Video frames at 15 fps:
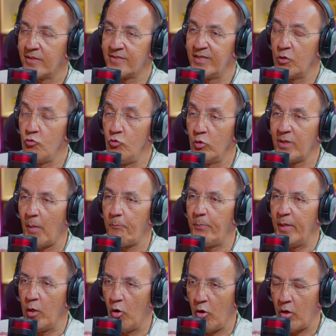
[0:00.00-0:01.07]
a segunda
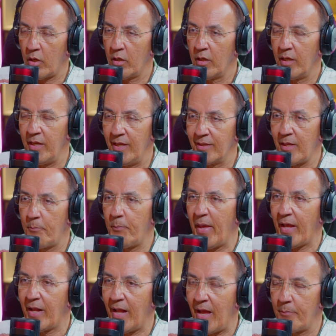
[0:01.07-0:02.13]
pior renda
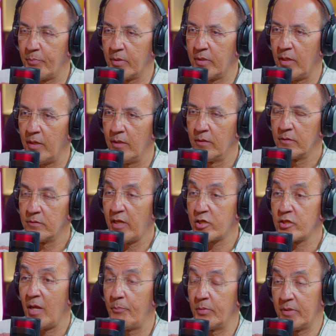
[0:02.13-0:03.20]
per capita
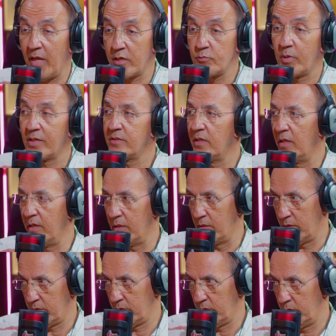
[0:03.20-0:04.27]
das capitais
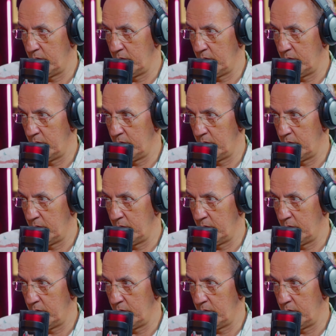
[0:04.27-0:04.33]
brasileiras.